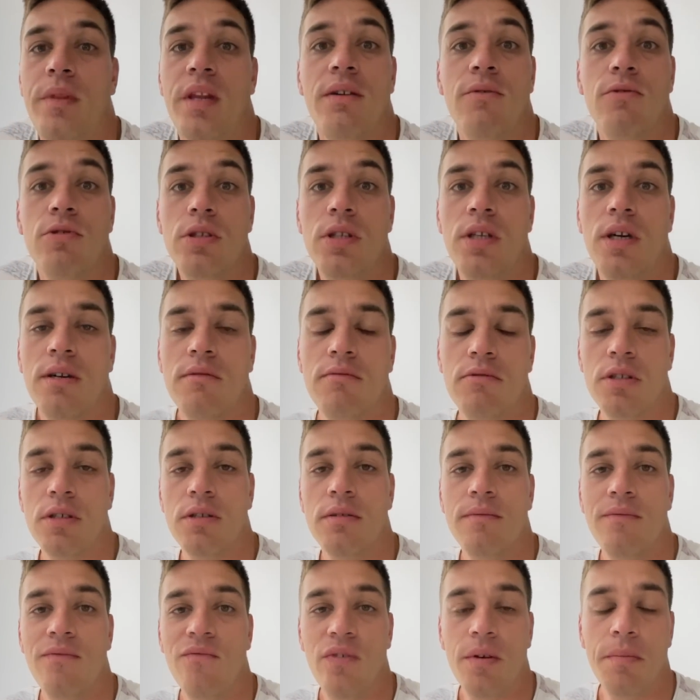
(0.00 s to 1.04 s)
Вот так вот.
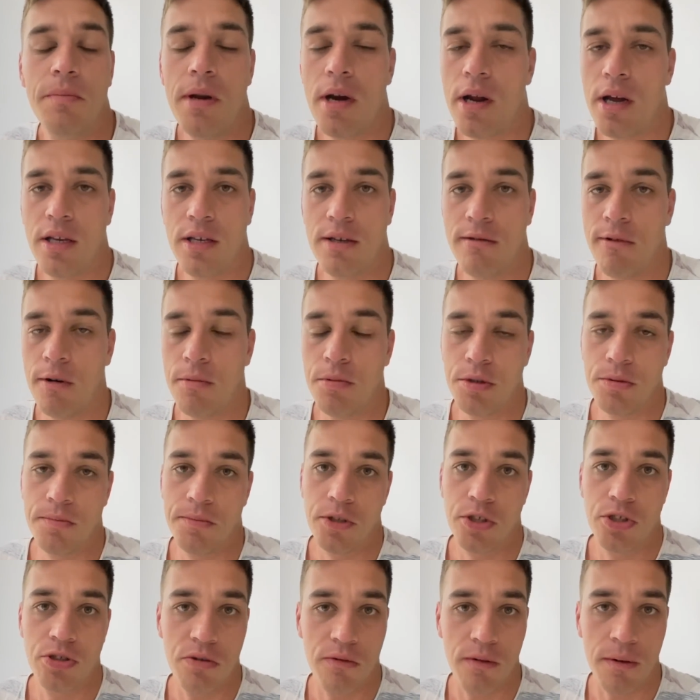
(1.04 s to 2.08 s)
Выбирайте, в общем,
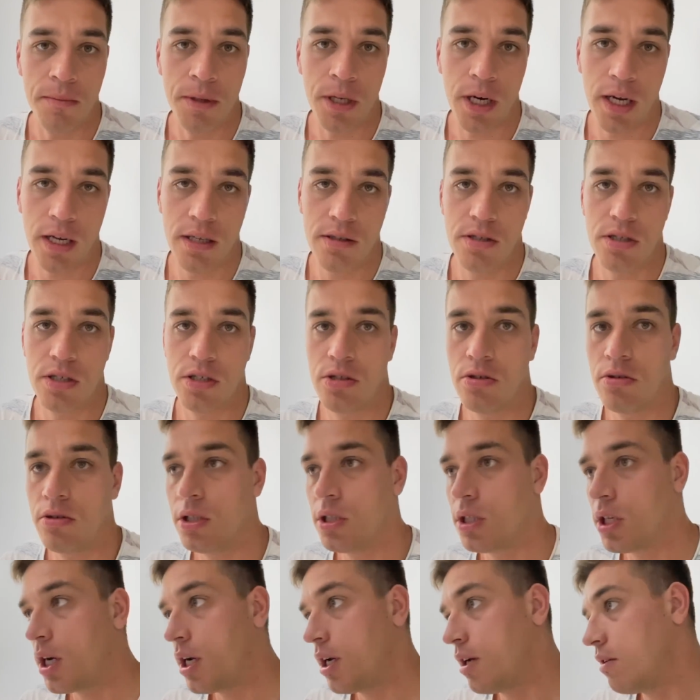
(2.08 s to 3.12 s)
что вам нравится, что не
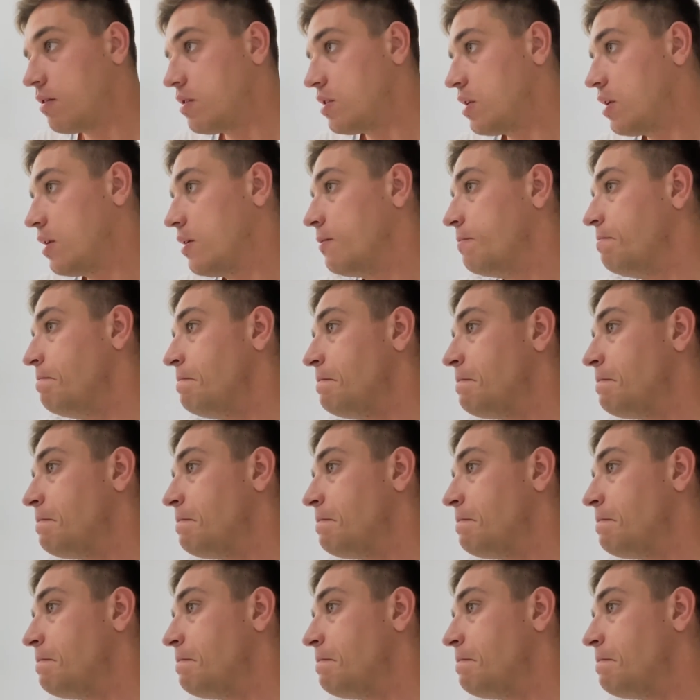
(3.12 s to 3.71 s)
нравится.